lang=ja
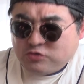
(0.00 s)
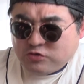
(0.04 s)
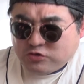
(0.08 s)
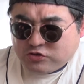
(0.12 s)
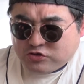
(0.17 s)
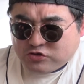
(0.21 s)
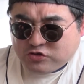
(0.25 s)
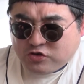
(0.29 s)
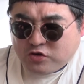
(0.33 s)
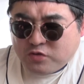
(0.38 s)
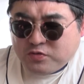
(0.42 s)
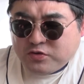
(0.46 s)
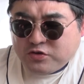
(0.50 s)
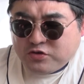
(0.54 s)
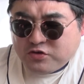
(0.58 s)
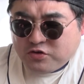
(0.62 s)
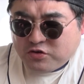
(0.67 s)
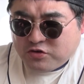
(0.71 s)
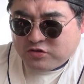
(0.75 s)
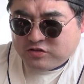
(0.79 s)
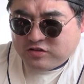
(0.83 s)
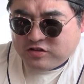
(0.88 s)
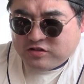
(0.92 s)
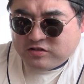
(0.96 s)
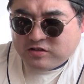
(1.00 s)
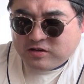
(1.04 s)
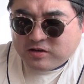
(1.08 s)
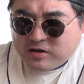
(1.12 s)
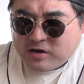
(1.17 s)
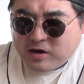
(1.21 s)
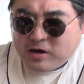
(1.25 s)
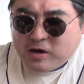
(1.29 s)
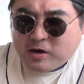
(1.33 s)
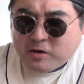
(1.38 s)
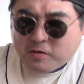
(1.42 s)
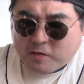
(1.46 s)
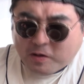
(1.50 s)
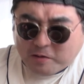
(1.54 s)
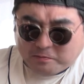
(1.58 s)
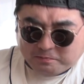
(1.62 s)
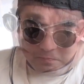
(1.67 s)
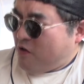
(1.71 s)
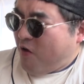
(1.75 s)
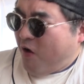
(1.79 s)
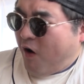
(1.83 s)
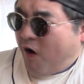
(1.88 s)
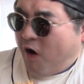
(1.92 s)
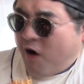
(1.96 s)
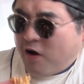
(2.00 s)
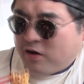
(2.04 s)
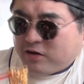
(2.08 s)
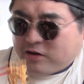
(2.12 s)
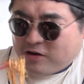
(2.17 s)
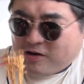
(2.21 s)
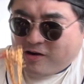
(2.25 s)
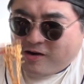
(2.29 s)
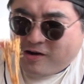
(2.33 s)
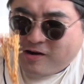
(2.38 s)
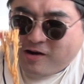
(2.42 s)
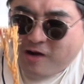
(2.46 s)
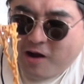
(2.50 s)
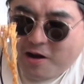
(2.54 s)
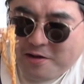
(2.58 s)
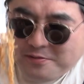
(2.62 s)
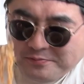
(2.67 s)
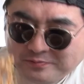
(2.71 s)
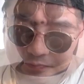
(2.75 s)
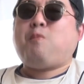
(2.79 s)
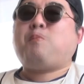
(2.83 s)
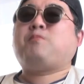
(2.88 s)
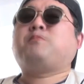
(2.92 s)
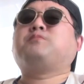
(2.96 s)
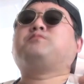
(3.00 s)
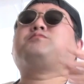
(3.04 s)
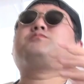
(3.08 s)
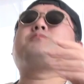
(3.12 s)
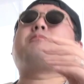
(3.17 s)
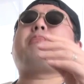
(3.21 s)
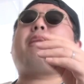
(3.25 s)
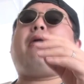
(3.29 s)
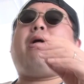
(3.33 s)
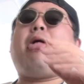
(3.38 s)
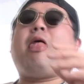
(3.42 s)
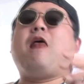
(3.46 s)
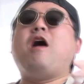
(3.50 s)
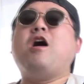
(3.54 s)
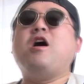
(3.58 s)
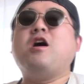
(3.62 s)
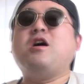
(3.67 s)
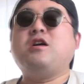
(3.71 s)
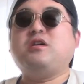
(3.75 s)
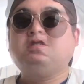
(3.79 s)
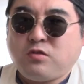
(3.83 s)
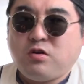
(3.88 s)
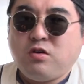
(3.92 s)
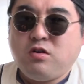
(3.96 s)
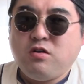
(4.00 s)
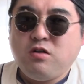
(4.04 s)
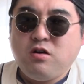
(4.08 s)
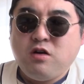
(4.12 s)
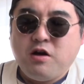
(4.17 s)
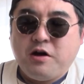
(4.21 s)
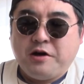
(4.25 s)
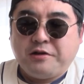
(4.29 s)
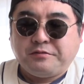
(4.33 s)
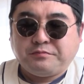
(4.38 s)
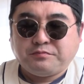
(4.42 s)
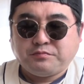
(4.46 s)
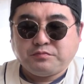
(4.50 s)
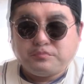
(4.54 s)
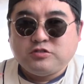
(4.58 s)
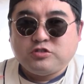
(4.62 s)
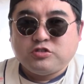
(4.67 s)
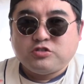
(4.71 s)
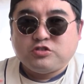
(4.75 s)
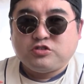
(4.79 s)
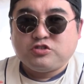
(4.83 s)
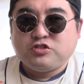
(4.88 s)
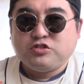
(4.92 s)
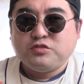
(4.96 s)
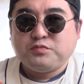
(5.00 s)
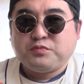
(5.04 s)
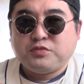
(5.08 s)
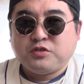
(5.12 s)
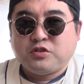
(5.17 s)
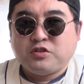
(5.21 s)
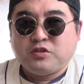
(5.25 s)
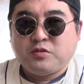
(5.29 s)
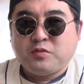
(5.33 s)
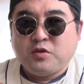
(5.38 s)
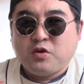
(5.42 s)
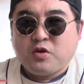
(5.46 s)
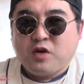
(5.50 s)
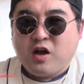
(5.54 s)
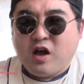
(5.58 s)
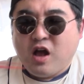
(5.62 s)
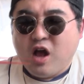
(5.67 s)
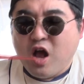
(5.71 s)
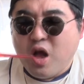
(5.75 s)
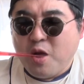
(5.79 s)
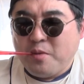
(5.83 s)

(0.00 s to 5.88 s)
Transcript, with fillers: のすこびるより絶対辛いわ。ああ、辛っ。うう、ちょっとスープ飲んでみようか。